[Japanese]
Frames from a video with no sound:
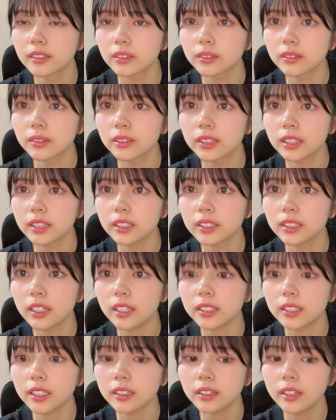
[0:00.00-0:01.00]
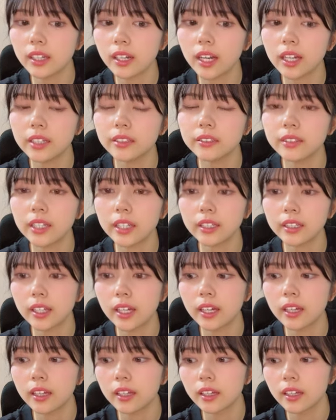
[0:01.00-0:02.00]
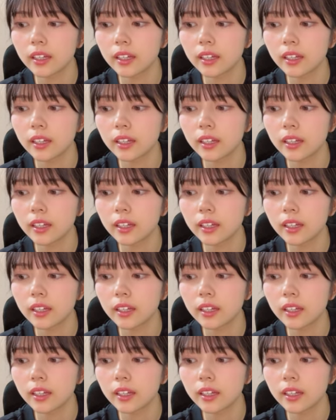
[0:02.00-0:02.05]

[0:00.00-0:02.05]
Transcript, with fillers: そうです明後日が N なんで